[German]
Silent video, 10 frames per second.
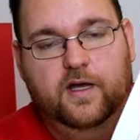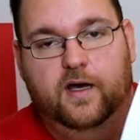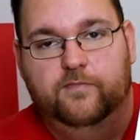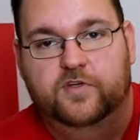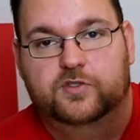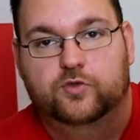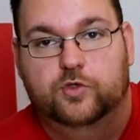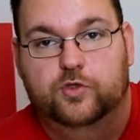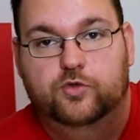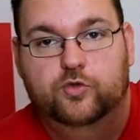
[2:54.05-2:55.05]
Da haben wir so
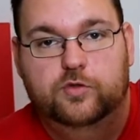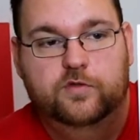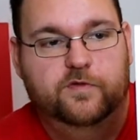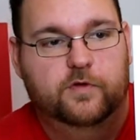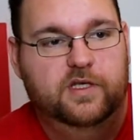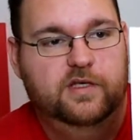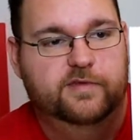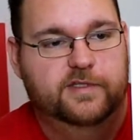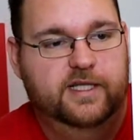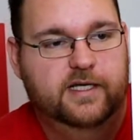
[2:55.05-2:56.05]
eine Tüte von
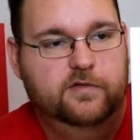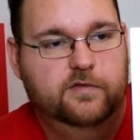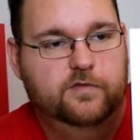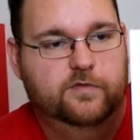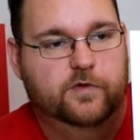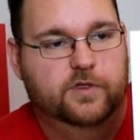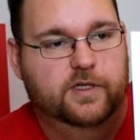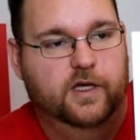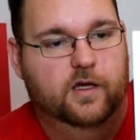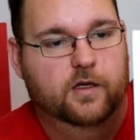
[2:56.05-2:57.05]
Evil Dead von
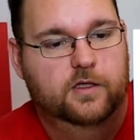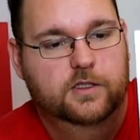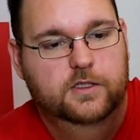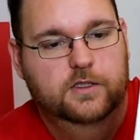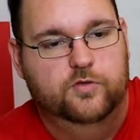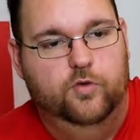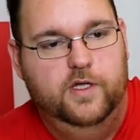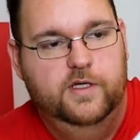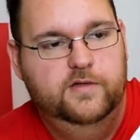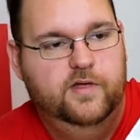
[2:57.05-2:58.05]
der
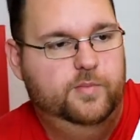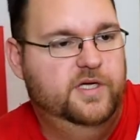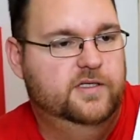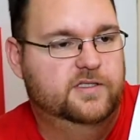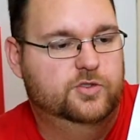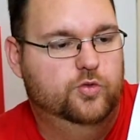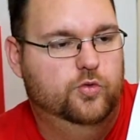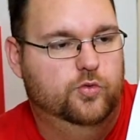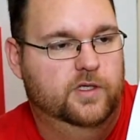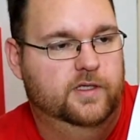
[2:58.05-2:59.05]

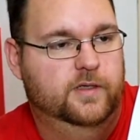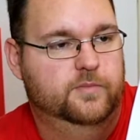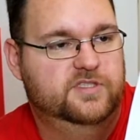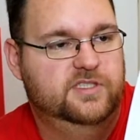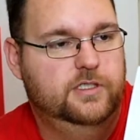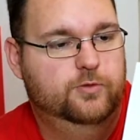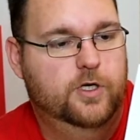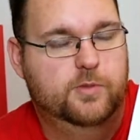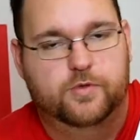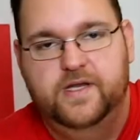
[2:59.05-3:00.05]
Neuinterpretation oder dem
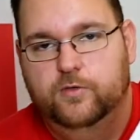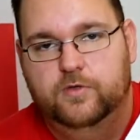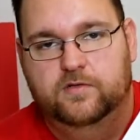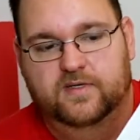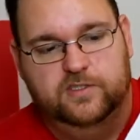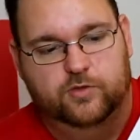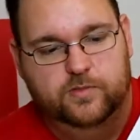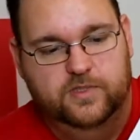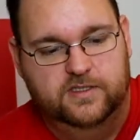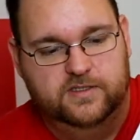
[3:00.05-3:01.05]
Sequel, Prequel, was auch
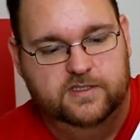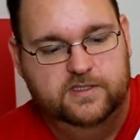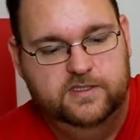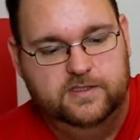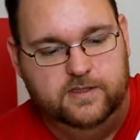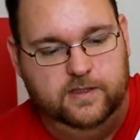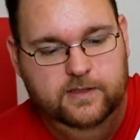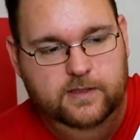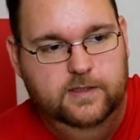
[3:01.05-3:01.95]
immer es jetzt ist. Ja,